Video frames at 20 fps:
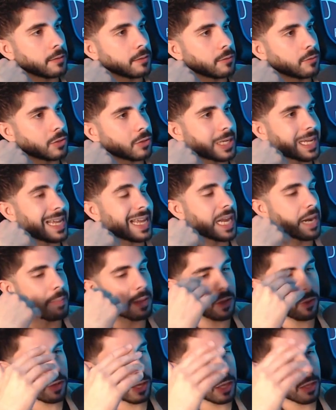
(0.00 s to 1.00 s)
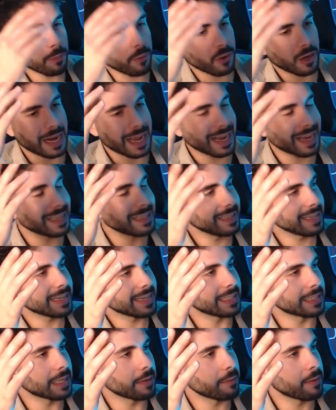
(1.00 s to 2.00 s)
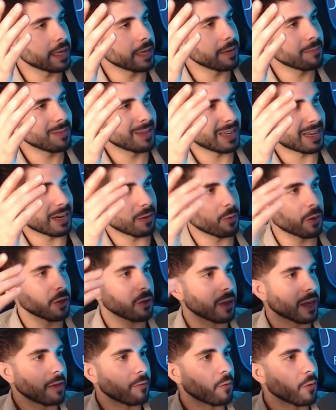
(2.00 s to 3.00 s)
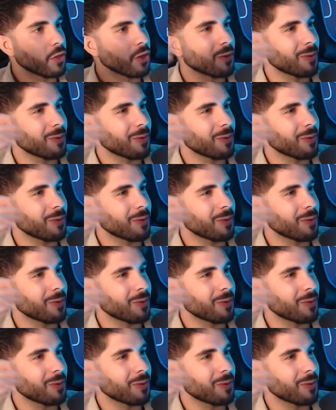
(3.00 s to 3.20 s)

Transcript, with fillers: O sea, irme jodido por la gente que estaba allí. Me recuerdo que el fondo